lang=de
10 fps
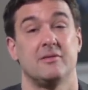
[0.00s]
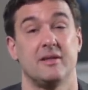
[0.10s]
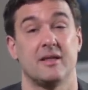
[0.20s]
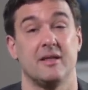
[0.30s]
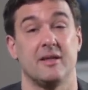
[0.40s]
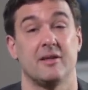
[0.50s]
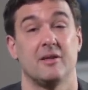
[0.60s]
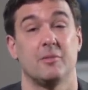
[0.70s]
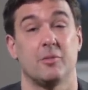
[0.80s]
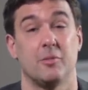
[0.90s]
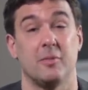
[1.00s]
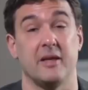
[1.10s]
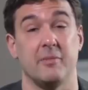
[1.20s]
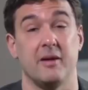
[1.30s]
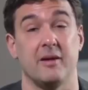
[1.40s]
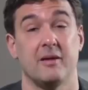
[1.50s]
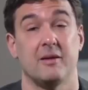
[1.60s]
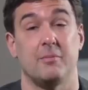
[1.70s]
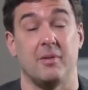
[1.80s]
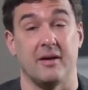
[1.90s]
wirklich Probleme
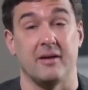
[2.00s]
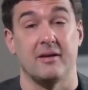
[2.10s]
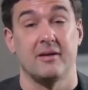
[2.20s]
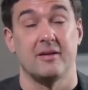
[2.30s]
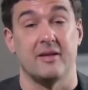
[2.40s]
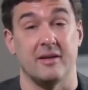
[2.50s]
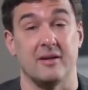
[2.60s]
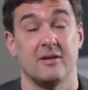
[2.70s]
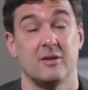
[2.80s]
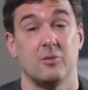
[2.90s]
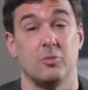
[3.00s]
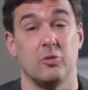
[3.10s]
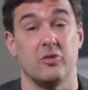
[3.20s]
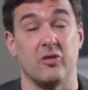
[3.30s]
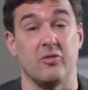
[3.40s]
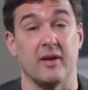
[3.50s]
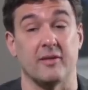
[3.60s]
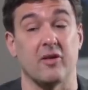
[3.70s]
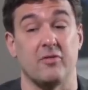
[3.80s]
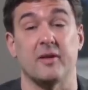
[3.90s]
bei der Bundeswehr.
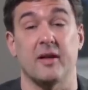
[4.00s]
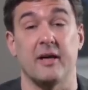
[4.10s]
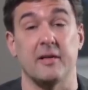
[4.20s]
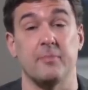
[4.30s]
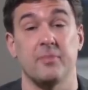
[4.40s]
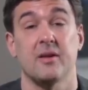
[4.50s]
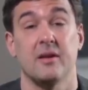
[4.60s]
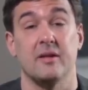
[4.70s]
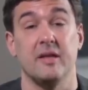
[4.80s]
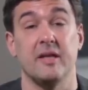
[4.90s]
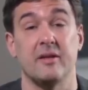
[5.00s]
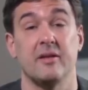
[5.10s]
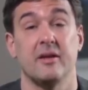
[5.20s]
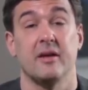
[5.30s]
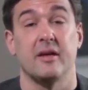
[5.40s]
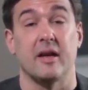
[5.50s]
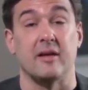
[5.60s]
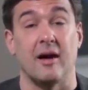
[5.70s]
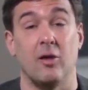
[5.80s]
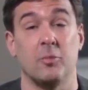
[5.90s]
Das wird einem nicht
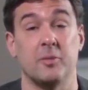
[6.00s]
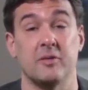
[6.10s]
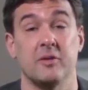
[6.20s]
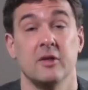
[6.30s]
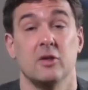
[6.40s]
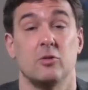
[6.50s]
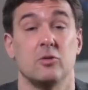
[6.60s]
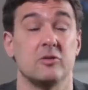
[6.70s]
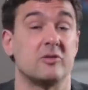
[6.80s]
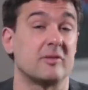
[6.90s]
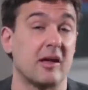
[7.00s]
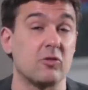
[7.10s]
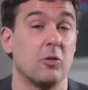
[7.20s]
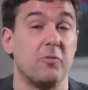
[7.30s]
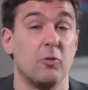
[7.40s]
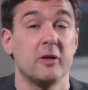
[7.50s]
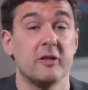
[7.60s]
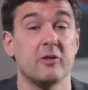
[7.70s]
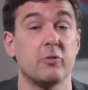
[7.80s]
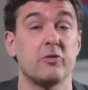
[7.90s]
geglaubt. Und das, obwohl
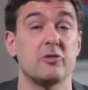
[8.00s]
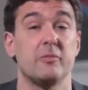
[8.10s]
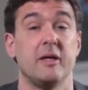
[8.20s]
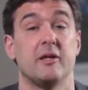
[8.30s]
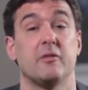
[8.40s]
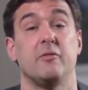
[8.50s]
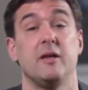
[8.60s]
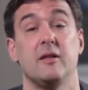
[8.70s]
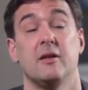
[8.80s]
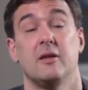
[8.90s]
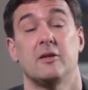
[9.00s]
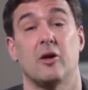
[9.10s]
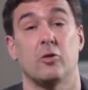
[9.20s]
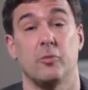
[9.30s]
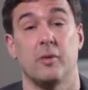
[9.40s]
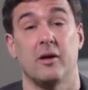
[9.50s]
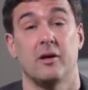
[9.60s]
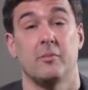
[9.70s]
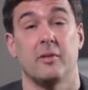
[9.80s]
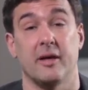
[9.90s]
in den russischen Medien viel darüber
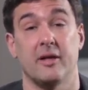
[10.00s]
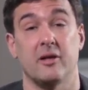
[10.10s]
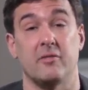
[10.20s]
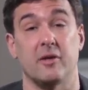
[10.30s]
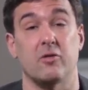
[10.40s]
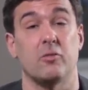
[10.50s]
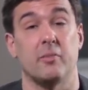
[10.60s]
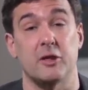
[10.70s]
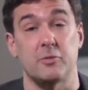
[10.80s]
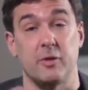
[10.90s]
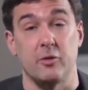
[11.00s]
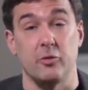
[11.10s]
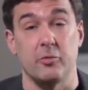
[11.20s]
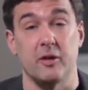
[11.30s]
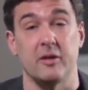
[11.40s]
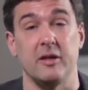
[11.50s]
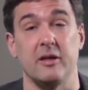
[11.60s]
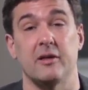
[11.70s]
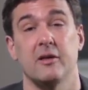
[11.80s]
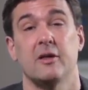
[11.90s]
berichtet wird, zum Beispiel über
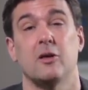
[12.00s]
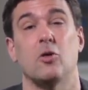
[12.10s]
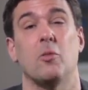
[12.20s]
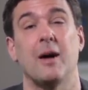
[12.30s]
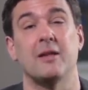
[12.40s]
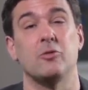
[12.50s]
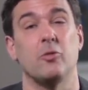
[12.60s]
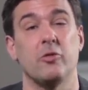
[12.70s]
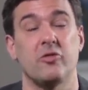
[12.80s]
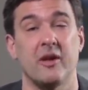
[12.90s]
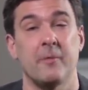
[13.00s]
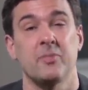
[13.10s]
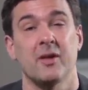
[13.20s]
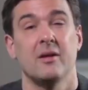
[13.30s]
die Kommandöse,